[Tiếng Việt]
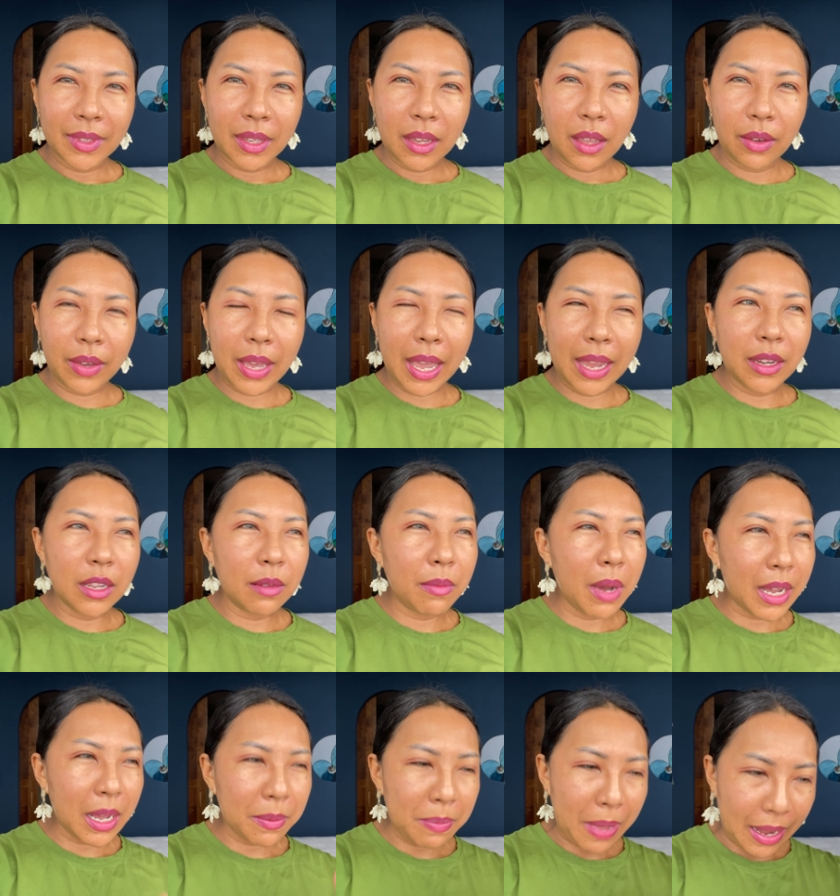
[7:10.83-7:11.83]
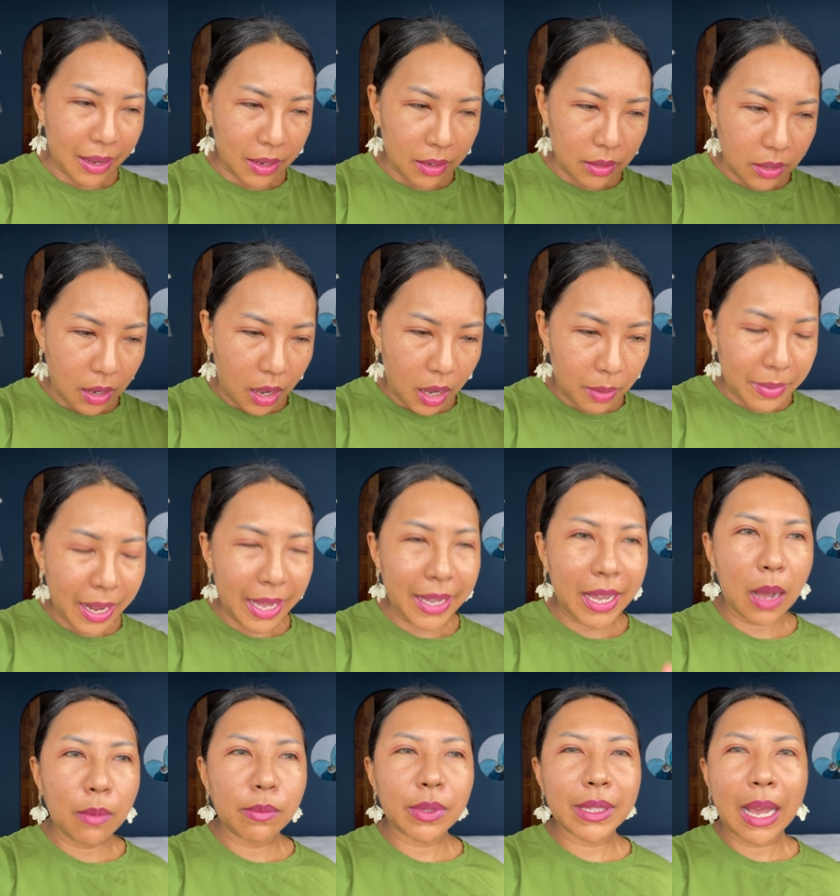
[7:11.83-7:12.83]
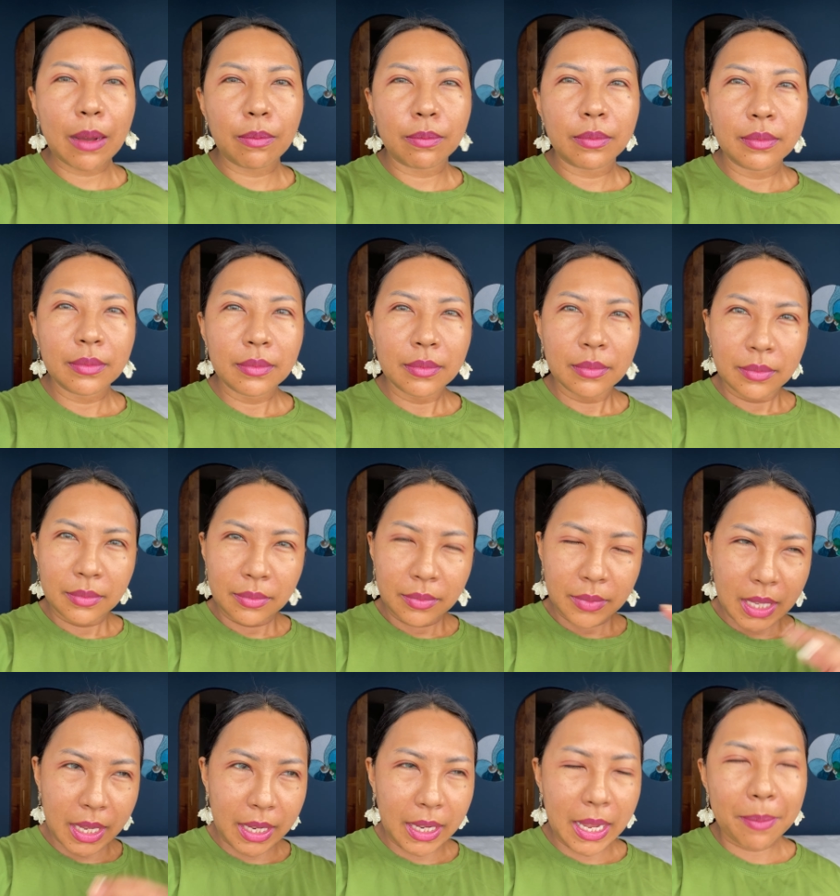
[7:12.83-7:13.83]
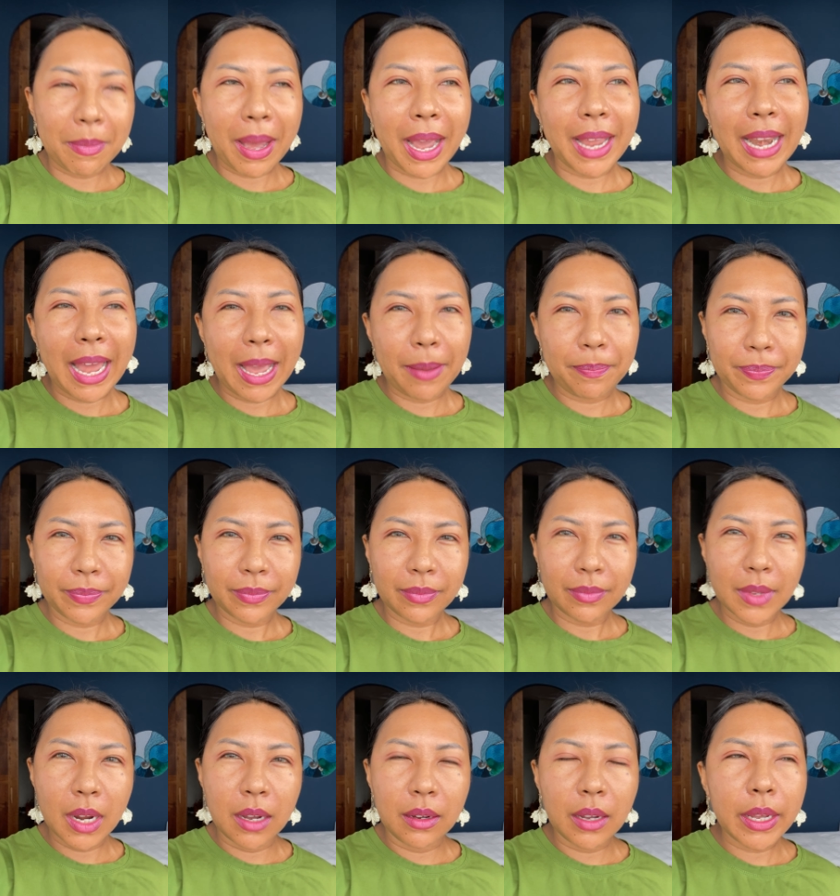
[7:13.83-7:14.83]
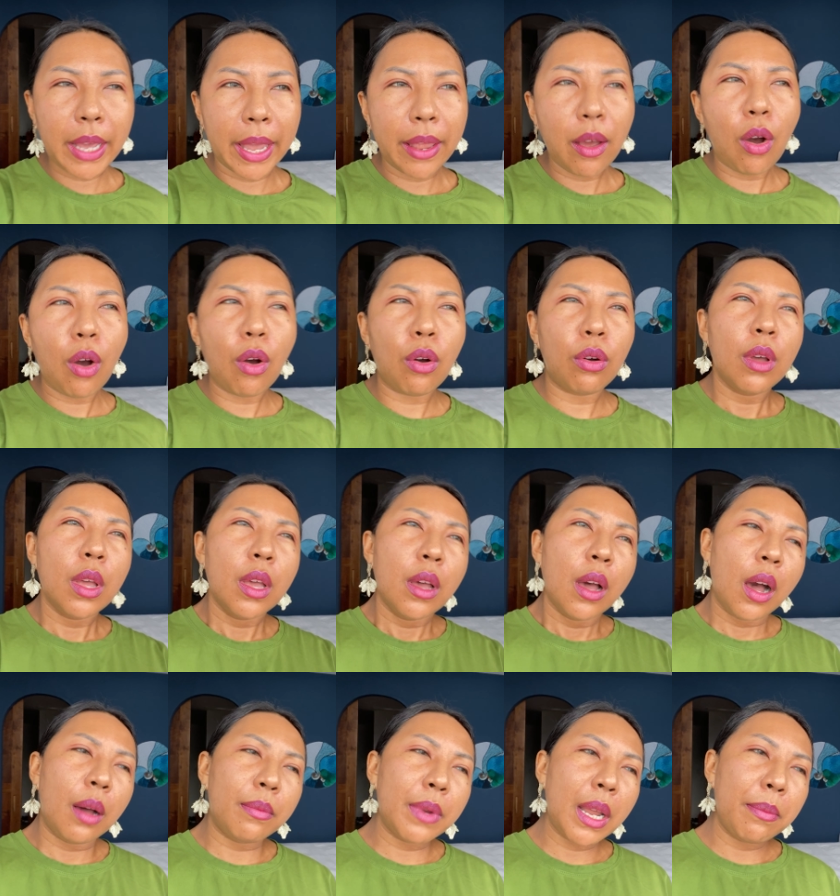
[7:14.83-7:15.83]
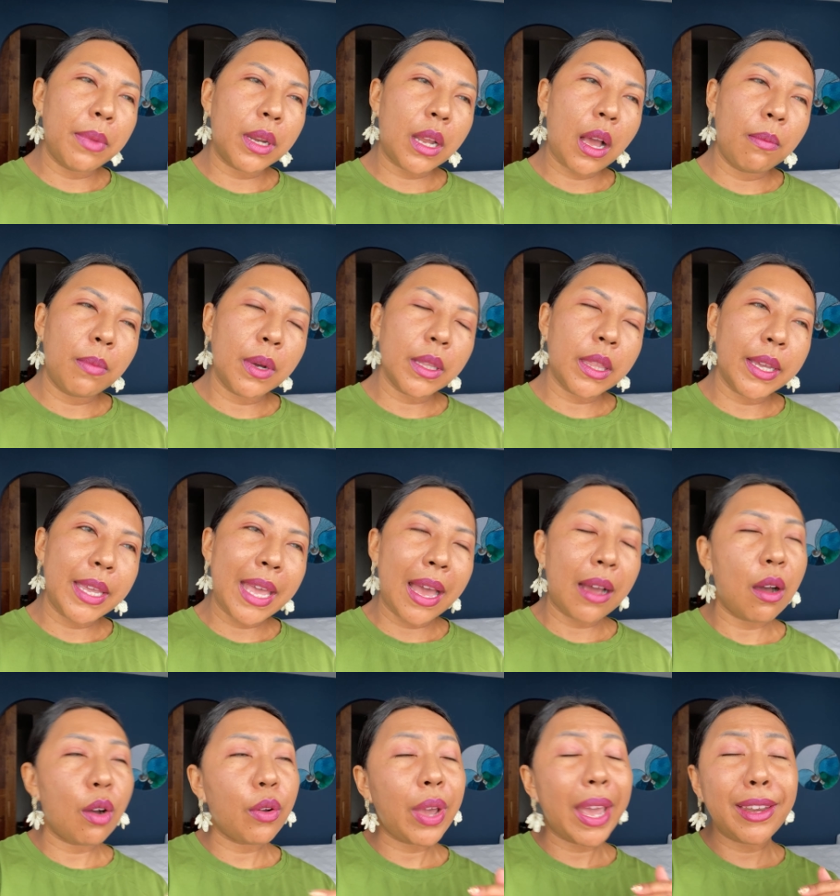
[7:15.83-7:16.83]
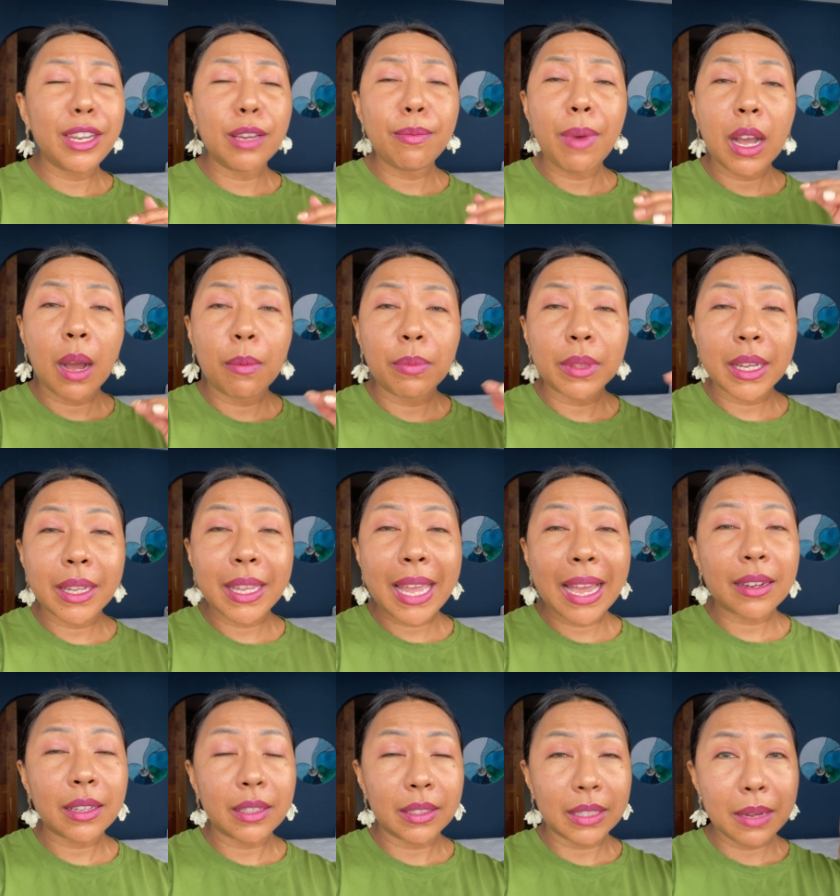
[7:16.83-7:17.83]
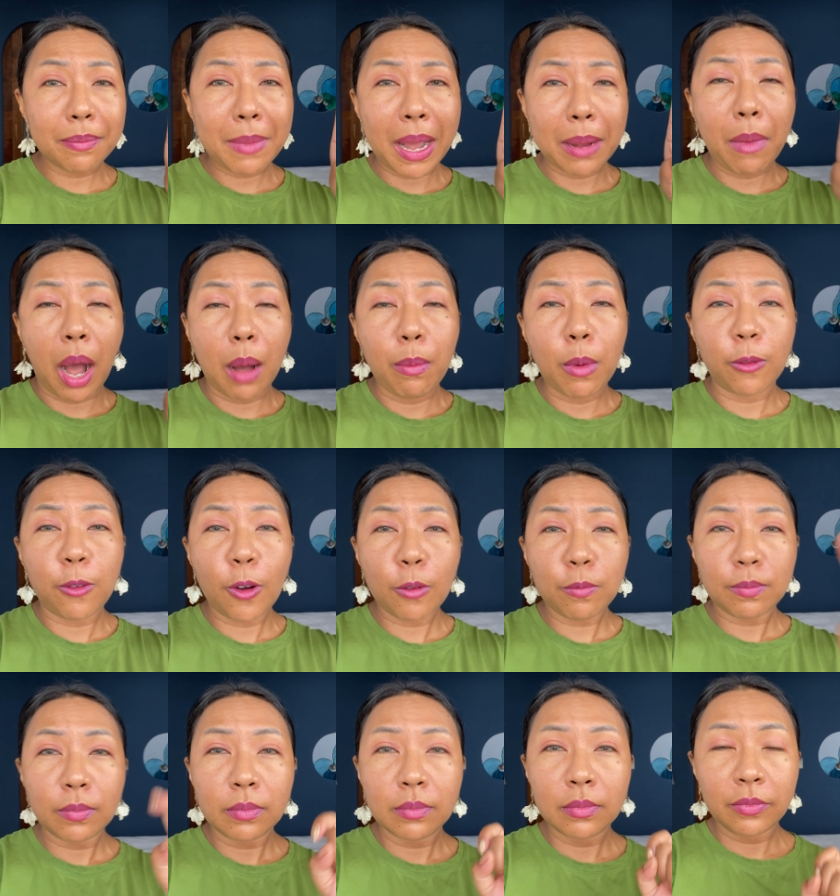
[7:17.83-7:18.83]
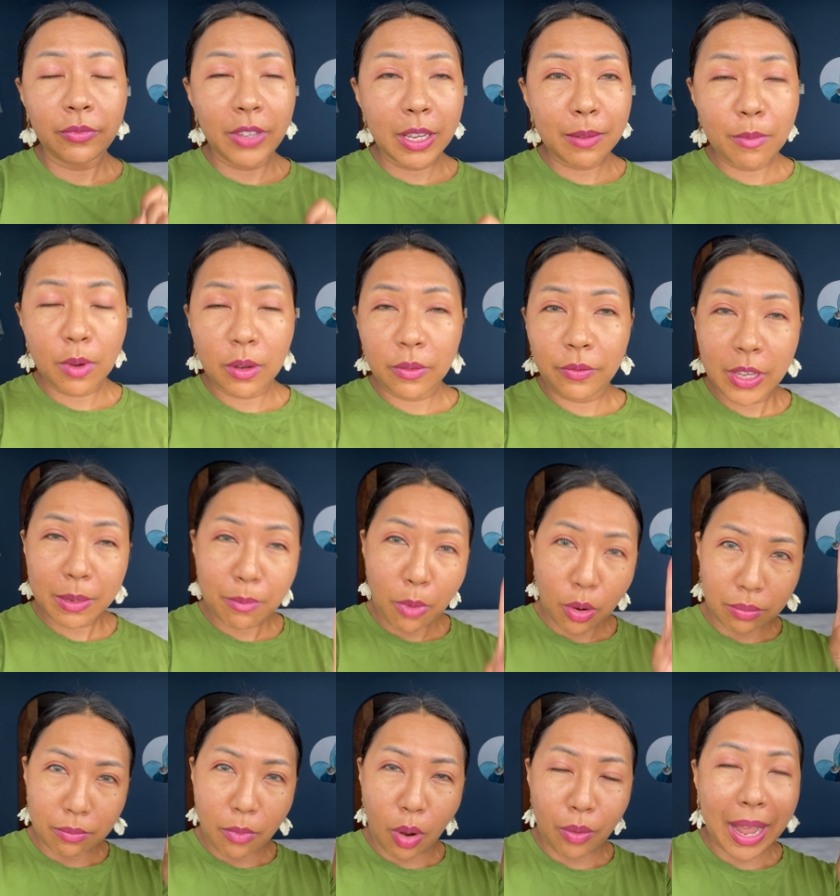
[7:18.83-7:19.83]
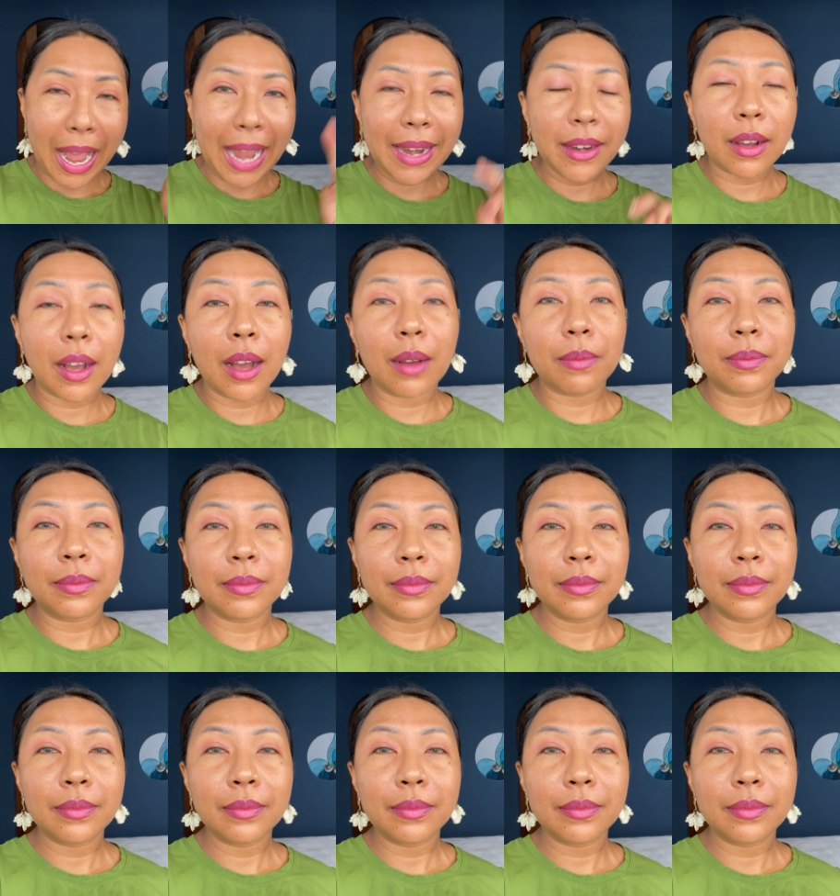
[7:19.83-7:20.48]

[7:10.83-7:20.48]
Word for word: ok nếu mà các bạn hôm nay không xong thì ngày mai làm đừng có nghĩ ô hôm nay mình không có thời gian ok nếu mà không có thời gian các bạn bỏ một phút viết viết một một cái được không